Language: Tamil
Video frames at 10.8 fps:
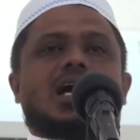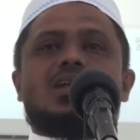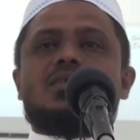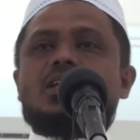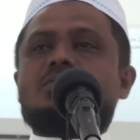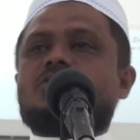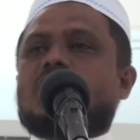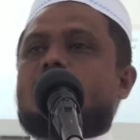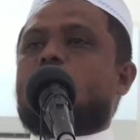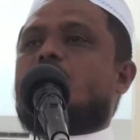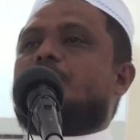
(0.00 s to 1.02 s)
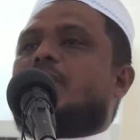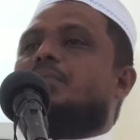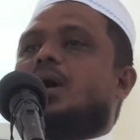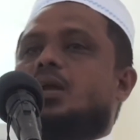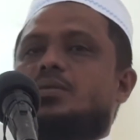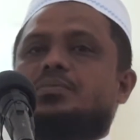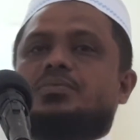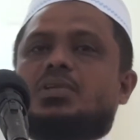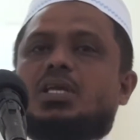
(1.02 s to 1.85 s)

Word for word: கல்வியும் சமூக மேம்பாடும்